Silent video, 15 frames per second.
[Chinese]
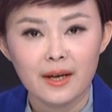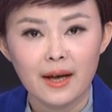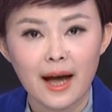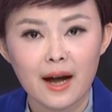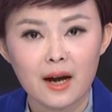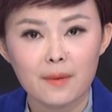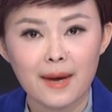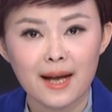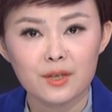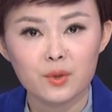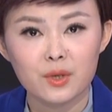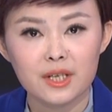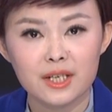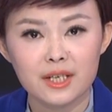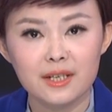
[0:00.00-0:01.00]
埃尔帕
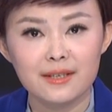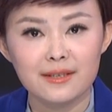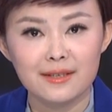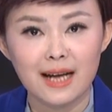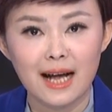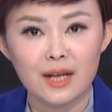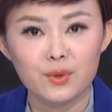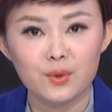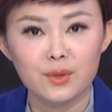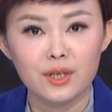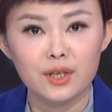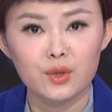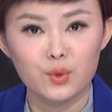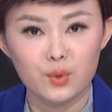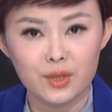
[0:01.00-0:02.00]
索市警察局
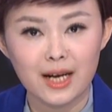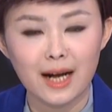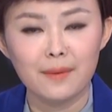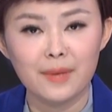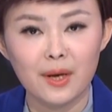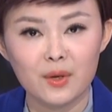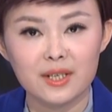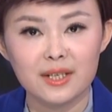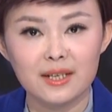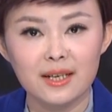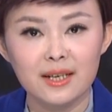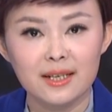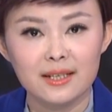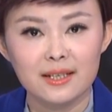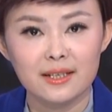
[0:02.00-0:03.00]
的局长表
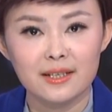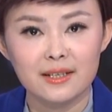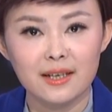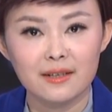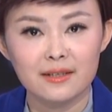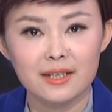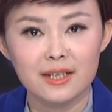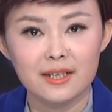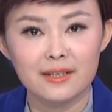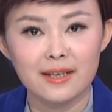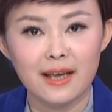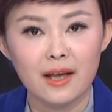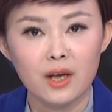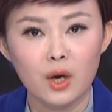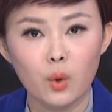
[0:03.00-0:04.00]
示，此次枪击事
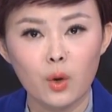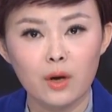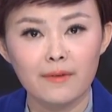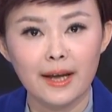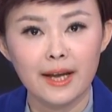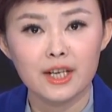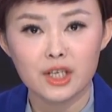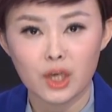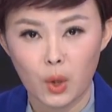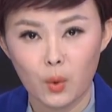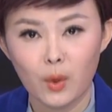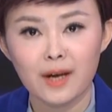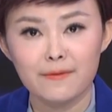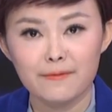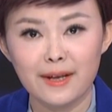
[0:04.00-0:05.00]
件或为
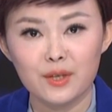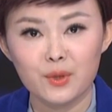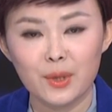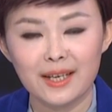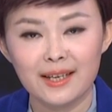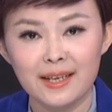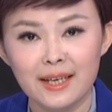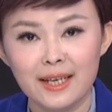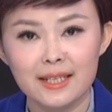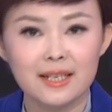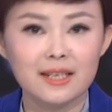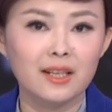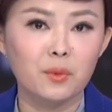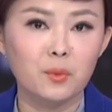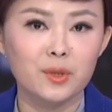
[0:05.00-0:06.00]
仇恨犯罪。
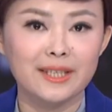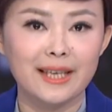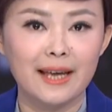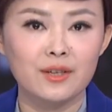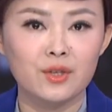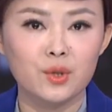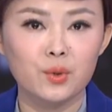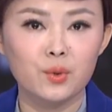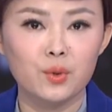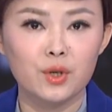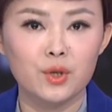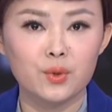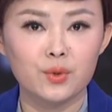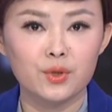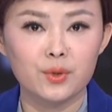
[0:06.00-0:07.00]
截止到目前，中
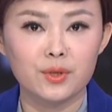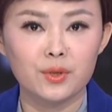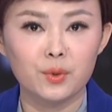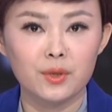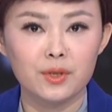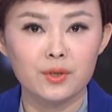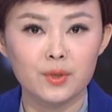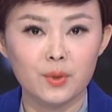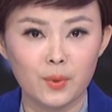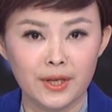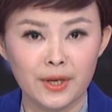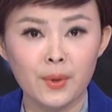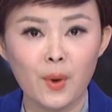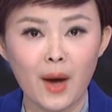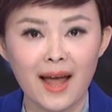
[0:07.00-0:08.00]
国驻休斯敦
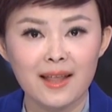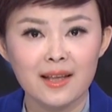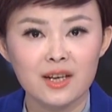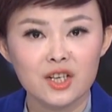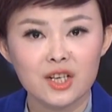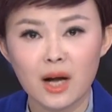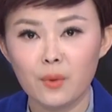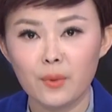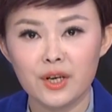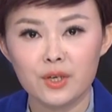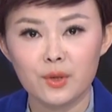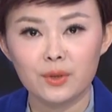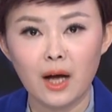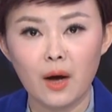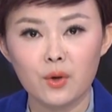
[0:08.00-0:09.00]
总领馆尚未
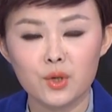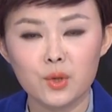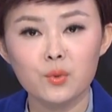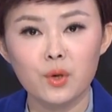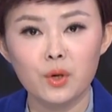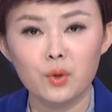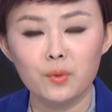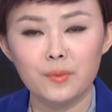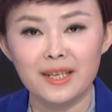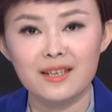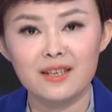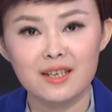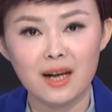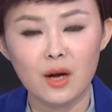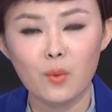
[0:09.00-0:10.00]
收到中国公
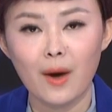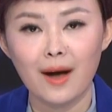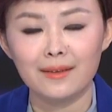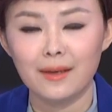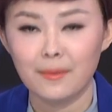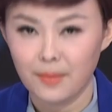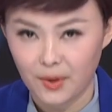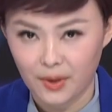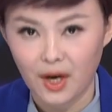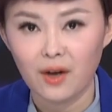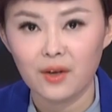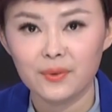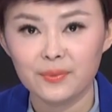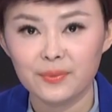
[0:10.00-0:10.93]
民伤亡的报告。